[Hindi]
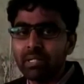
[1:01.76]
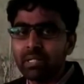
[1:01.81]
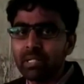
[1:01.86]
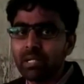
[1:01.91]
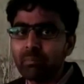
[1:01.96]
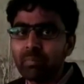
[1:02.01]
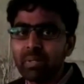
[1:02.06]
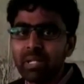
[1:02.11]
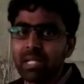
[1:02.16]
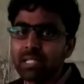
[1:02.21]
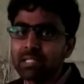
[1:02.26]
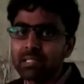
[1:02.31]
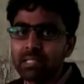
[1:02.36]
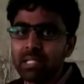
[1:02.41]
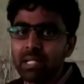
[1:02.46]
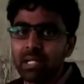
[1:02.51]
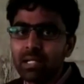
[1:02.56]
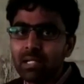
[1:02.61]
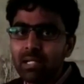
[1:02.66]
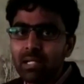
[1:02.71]
करने का प्रयास
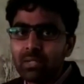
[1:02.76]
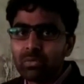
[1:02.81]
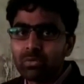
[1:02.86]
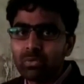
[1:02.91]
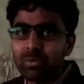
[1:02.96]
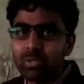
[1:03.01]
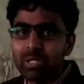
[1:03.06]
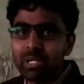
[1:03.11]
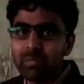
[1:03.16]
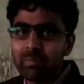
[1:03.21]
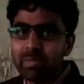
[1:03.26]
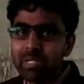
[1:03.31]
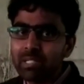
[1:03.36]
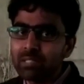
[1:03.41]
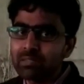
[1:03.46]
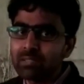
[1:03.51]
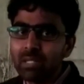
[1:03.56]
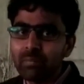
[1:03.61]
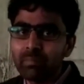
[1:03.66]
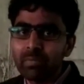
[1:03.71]
किया तो कैमरे
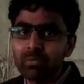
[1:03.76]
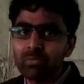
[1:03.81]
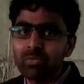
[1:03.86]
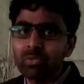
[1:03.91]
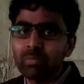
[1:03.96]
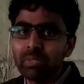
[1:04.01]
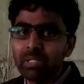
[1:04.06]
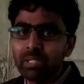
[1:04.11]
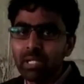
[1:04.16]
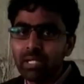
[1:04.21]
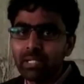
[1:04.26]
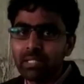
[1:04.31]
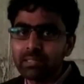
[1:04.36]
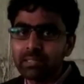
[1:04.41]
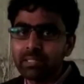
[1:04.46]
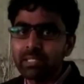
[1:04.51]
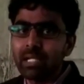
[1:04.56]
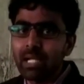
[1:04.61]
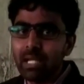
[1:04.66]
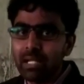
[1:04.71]
के सामने कुछ भी कहने
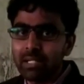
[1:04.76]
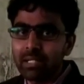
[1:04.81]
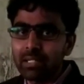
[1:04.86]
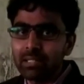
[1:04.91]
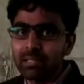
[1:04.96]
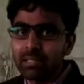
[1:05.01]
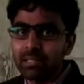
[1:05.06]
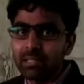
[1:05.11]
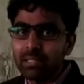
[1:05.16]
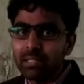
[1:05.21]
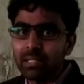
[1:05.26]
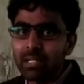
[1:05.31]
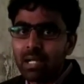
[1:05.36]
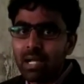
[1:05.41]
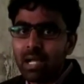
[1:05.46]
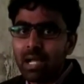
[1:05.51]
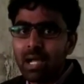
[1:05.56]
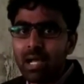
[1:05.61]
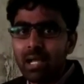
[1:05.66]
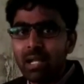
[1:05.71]
से इनकार कर दिए
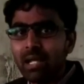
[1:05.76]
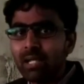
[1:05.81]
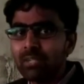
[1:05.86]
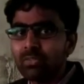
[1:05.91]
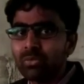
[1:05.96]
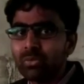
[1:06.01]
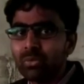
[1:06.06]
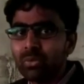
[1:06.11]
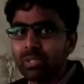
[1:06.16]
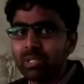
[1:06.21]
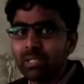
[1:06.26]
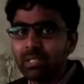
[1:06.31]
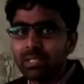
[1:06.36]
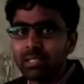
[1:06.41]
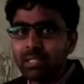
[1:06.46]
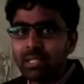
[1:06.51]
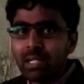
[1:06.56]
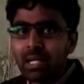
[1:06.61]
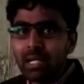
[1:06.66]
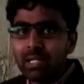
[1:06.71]
हालात जो है
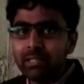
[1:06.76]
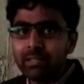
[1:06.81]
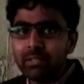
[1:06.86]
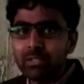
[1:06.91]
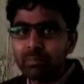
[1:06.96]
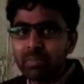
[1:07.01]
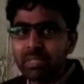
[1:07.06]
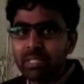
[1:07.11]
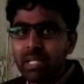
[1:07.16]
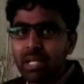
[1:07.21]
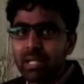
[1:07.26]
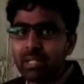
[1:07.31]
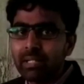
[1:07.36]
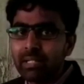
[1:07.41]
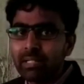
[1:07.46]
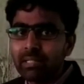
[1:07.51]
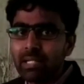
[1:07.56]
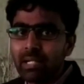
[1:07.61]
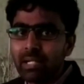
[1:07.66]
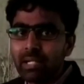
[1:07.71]
यदि इस पर ध्यान
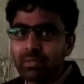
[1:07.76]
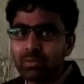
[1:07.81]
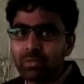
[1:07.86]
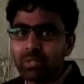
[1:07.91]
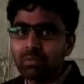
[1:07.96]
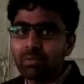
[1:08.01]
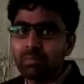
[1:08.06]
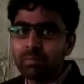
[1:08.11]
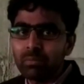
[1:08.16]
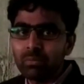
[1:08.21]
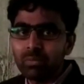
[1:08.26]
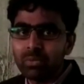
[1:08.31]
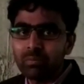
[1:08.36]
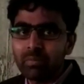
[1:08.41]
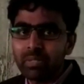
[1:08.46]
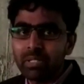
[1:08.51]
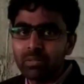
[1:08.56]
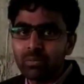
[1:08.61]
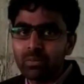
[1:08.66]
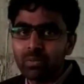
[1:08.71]
नहीं दिया गया तो कभी भी कोई
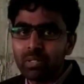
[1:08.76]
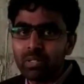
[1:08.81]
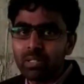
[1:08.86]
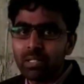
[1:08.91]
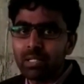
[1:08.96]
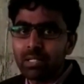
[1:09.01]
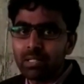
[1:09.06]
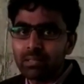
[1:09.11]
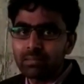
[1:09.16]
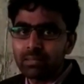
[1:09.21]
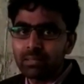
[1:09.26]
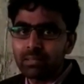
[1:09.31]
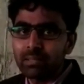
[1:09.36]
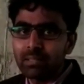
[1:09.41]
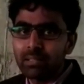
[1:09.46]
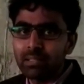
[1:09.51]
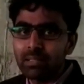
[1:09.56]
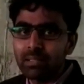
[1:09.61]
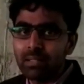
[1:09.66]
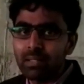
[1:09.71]
बड़ी दुर्घटना घट
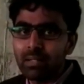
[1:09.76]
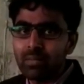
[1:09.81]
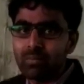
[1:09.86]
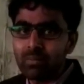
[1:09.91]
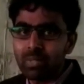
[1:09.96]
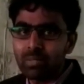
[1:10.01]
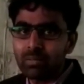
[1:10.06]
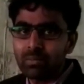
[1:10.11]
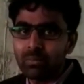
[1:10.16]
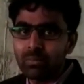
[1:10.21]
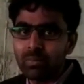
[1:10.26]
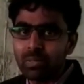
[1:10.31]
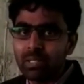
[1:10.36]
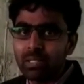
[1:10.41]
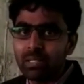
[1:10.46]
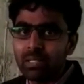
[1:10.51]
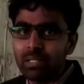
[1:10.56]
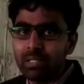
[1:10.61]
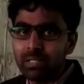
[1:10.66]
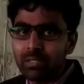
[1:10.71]
सकती है अनुराग चौधरी
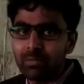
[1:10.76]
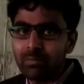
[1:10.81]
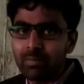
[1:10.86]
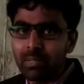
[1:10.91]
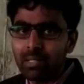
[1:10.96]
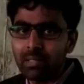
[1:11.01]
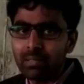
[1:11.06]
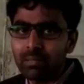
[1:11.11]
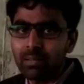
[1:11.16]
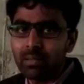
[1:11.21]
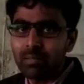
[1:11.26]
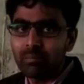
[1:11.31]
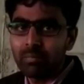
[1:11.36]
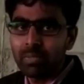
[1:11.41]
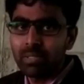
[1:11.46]
ई e भारत